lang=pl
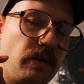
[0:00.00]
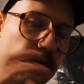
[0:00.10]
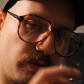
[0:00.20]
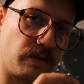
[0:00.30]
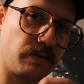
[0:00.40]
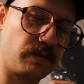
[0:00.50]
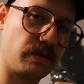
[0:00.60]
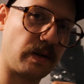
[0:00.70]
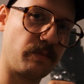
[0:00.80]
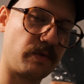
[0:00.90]
osiąść
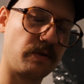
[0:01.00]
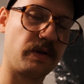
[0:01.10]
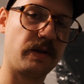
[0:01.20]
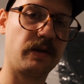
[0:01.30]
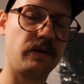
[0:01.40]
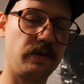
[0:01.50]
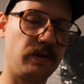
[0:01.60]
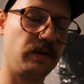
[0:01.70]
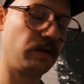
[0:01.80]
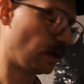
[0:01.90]
na błonie i